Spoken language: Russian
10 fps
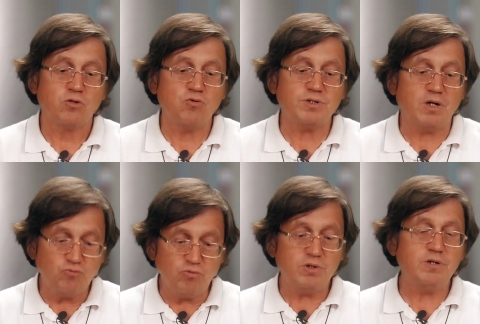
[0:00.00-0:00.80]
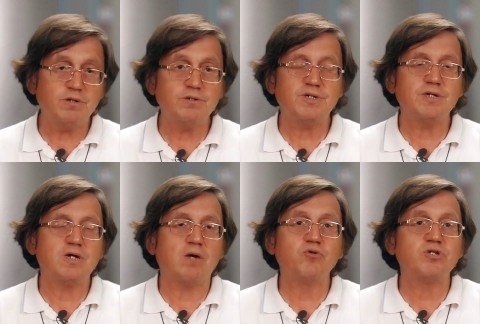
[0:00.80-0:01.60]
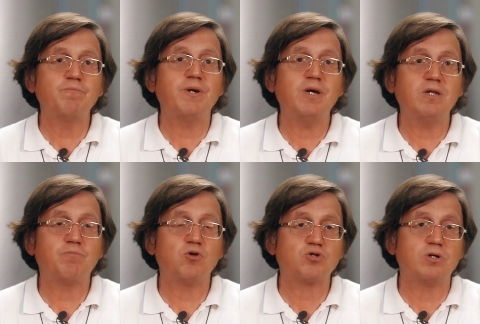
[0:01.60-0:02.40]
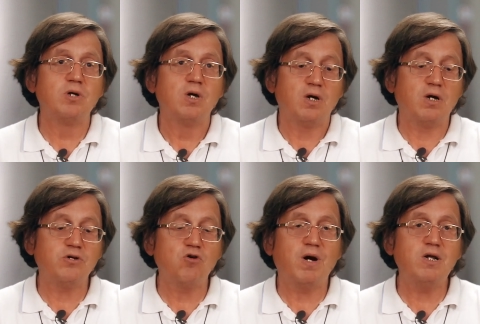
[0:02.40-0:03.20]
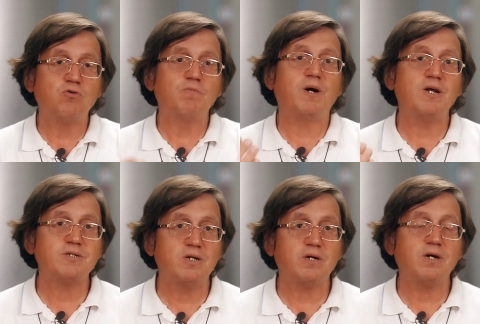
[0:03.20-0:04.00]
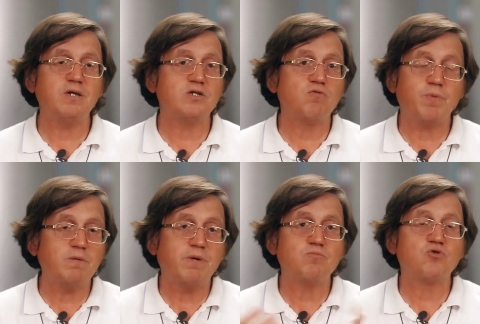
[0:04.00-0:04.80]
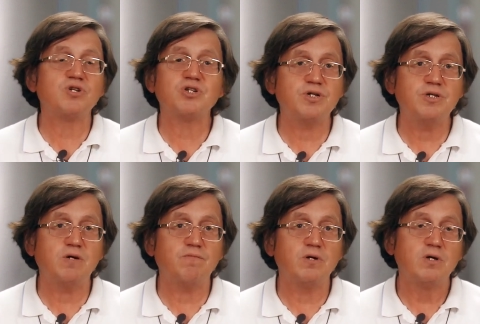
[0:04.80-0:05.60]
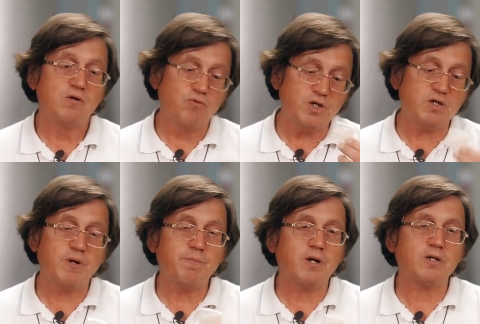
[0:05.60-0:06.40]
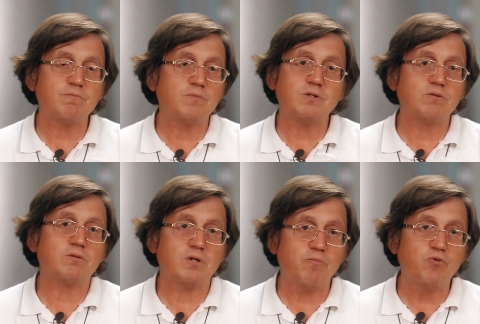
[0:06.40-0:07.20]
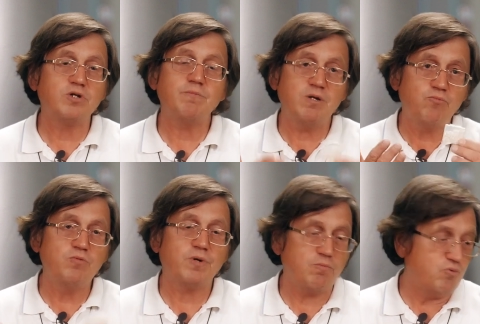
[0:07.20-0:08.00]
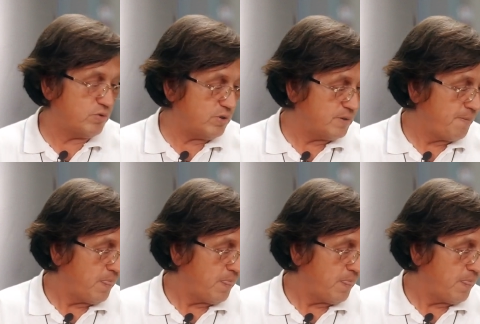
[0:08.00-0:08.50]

То есть, ну, и, естественно, работать с ним приятно, потому что э, геомалин, он полезен для организма, принимать можно ежедневно. Вот это препараты мы э, работаем и будем работать.